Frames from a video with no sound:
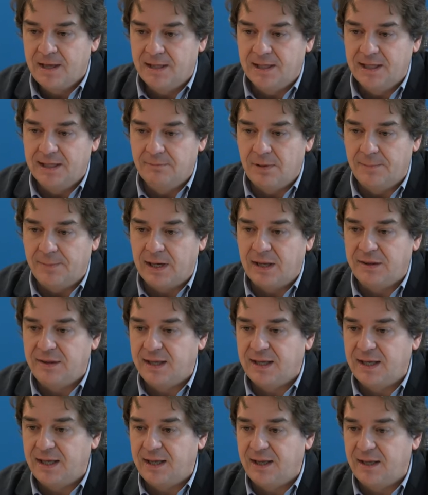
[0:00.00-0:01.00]
y me
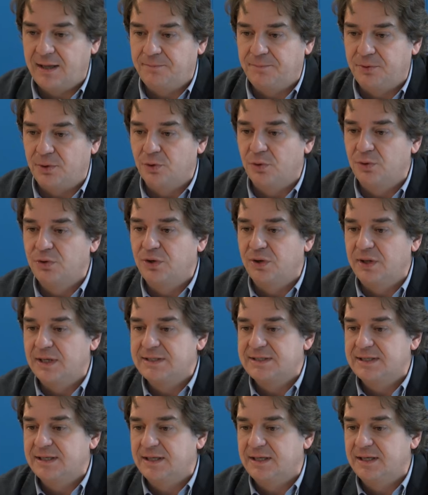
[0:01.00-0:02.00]
parece que producto de
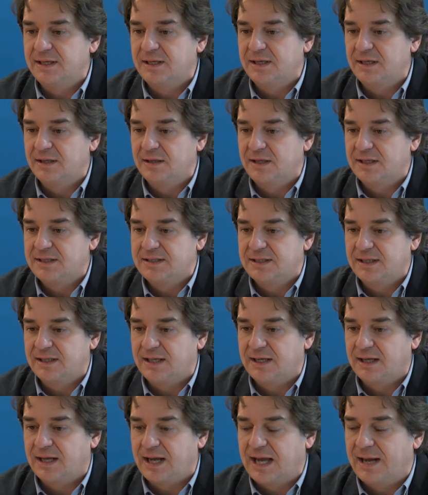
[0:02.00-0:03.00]

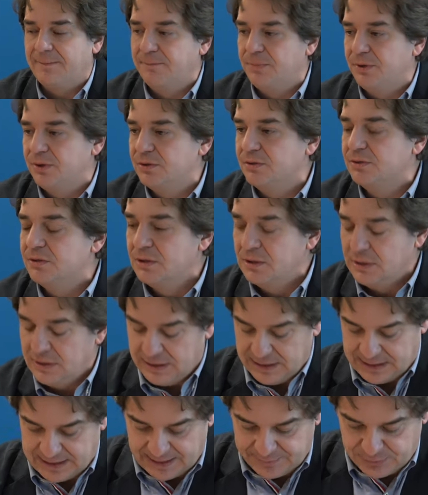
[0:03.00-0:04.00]
ese, cambio
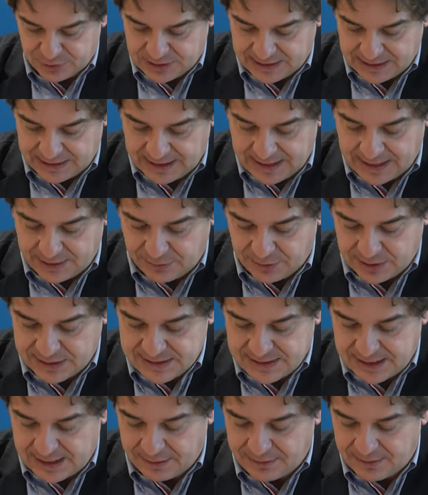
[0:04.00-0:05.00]
que hemos generado en
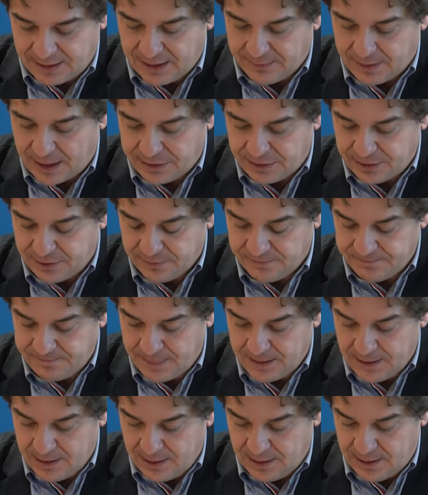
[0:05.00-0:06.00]
esta celebración
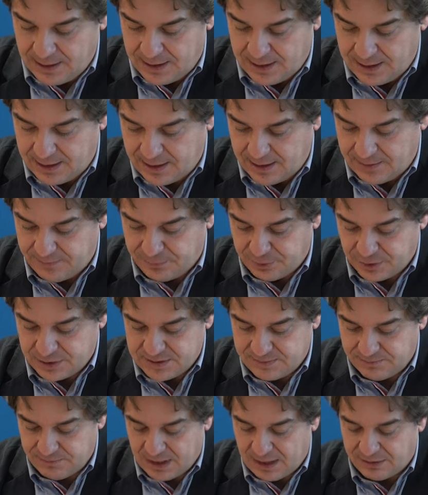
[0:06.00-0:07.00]
eh,
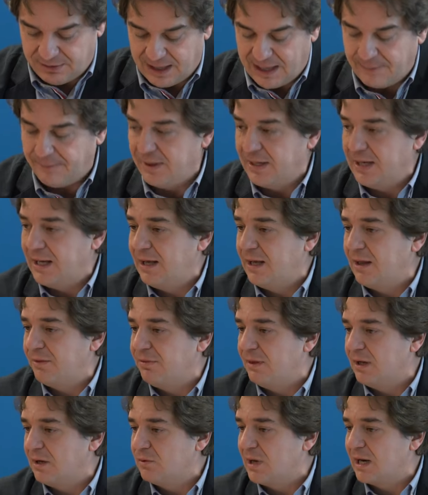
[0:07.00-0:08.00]
pues merece la pena
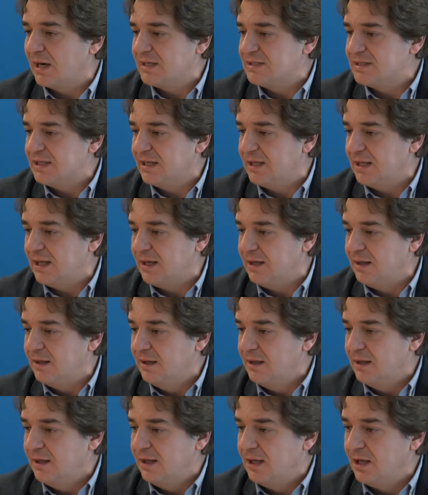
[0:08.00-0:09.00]
hacer una reseña
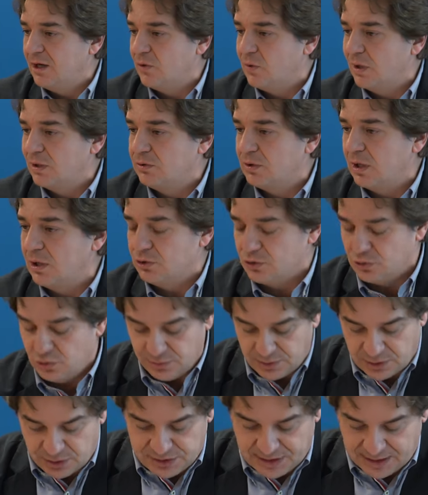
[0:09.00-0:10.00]
en cuanto a los
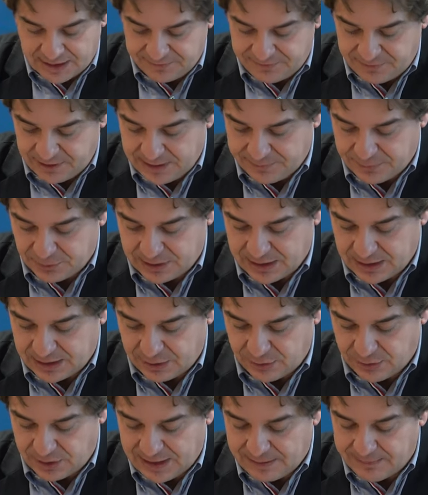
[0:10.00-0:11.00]
números se refiere porque
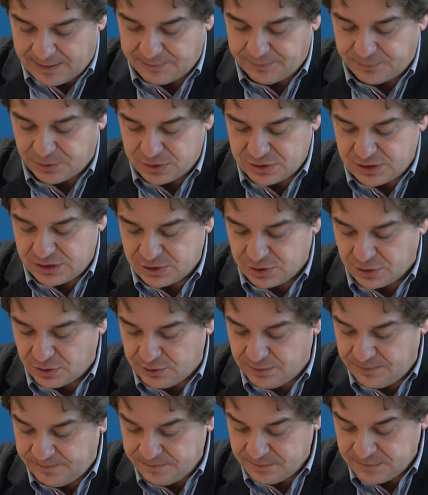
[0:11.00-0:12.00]
creo que hablan por sí
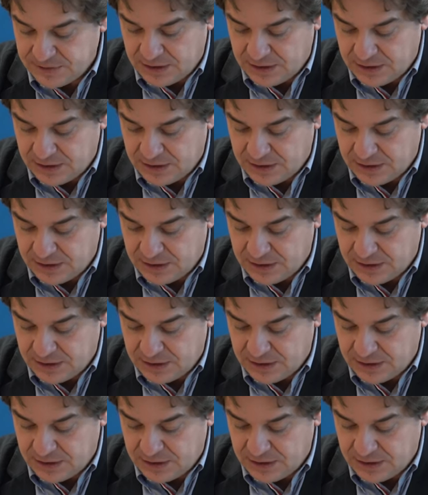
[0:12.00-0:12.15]
solo